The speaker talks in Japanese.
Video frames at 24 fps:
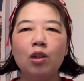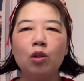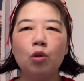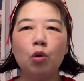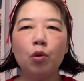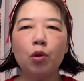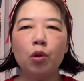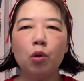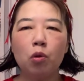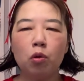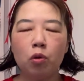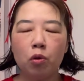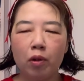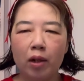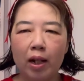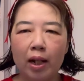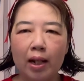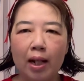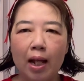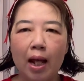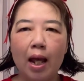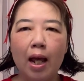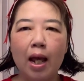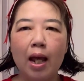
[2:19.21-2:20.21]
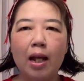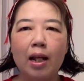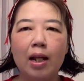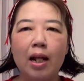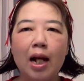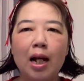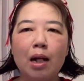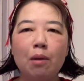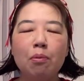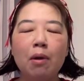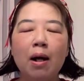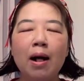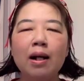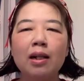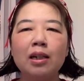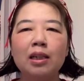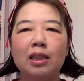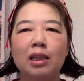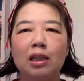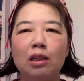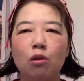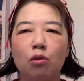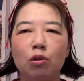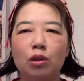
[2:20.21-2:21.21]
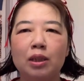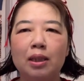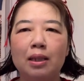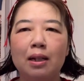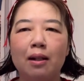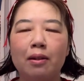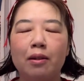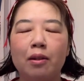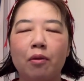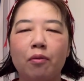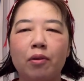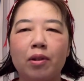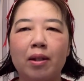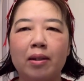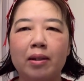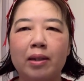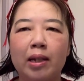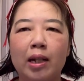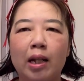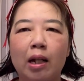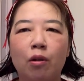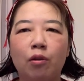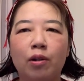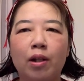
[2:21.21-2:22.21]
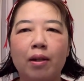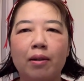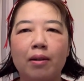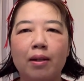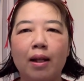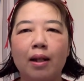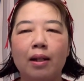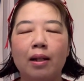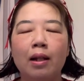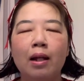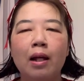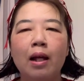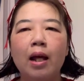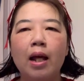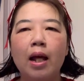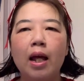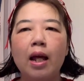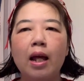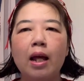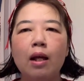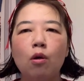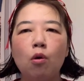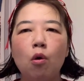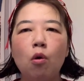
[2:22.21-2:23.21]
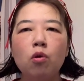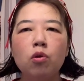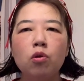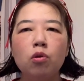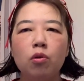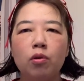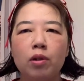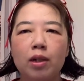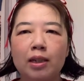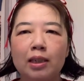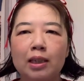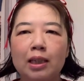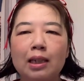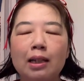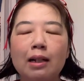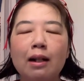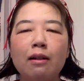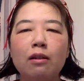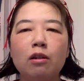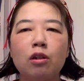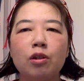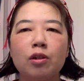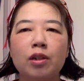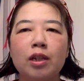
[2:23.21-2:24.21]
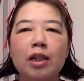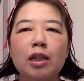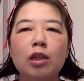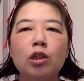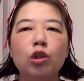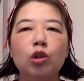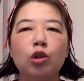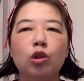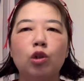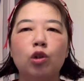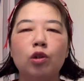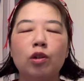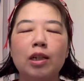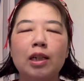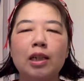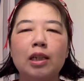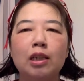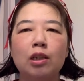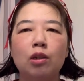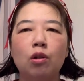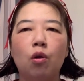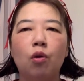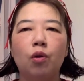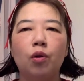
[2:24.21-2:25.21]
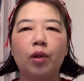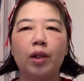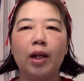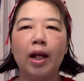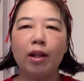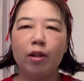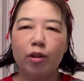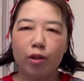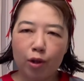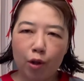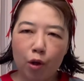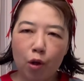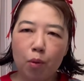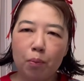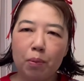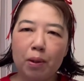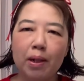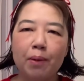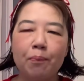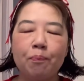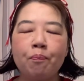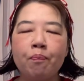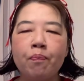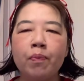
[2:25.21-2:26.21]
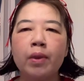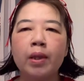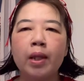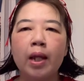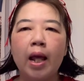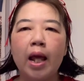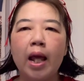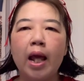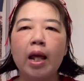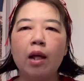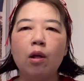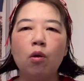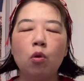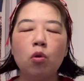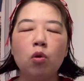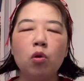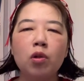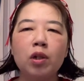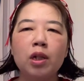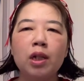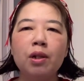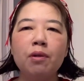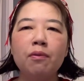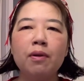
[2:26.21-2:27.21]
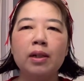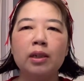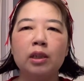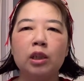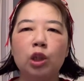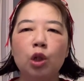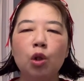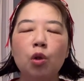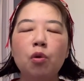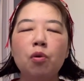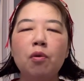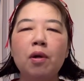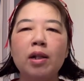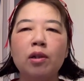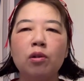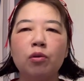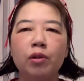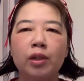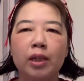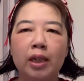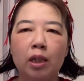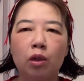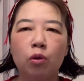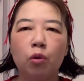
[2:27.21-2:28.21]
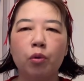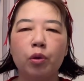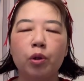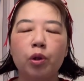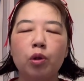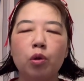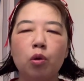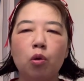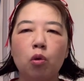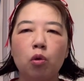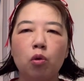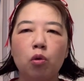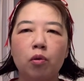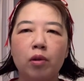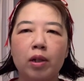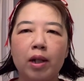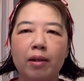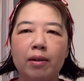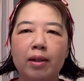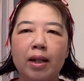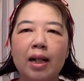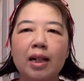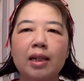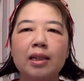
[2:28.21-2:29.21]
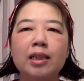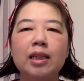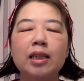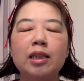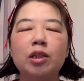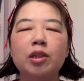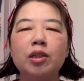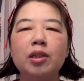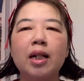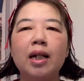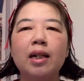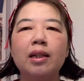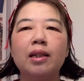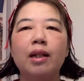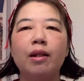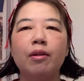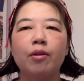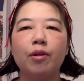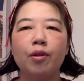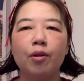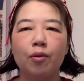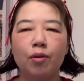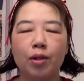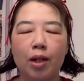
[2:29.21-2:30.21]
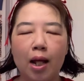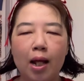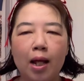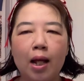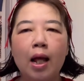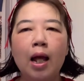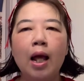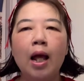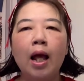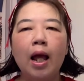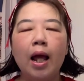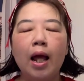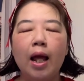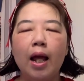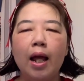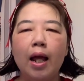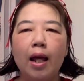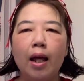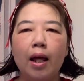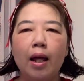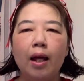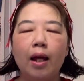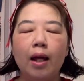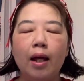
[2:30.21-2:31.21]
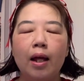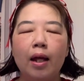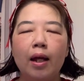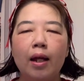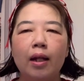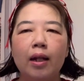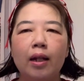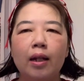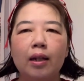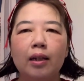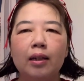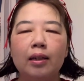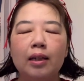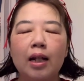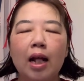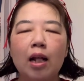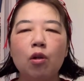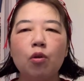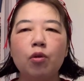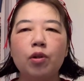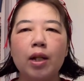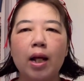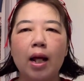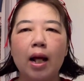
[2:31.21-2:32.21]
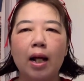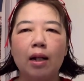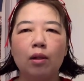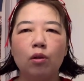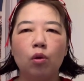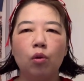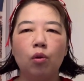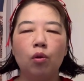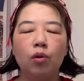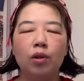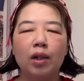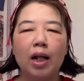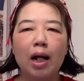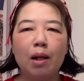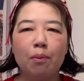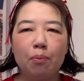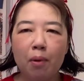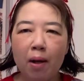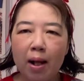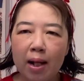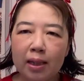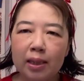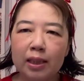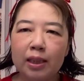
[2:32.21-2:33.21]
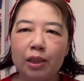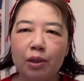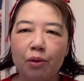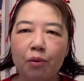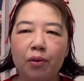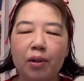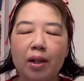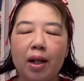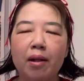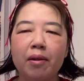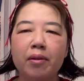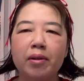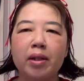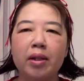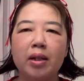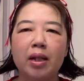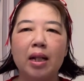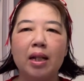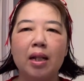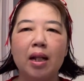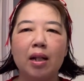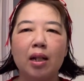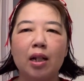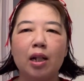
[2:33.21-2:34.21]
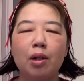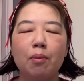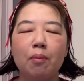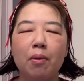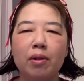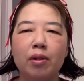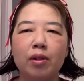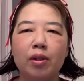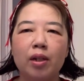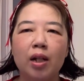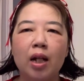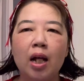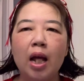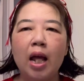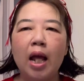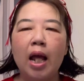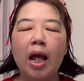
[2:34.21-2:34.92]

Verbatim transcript: ということでね、えー、ライブ配信のお知らせをさせてください。えー、今度ね、4月29日の月曜日、えー、この日は昭和の日ということで、祭日なんですよね。えー、なので、あの、ライブ配信をやらせていただきます。